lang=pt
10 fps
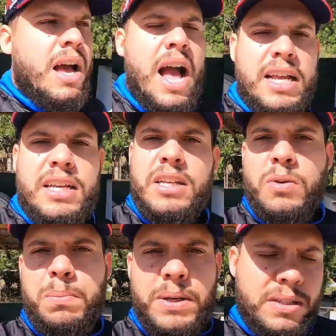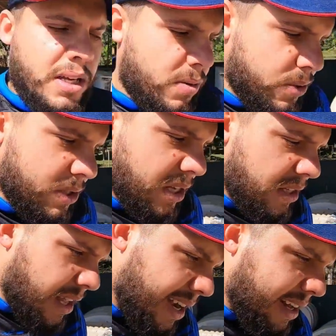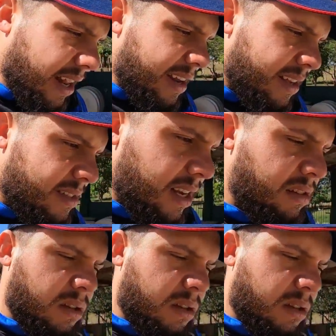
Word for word: aqui no pesqueiro Santa Clara, certo?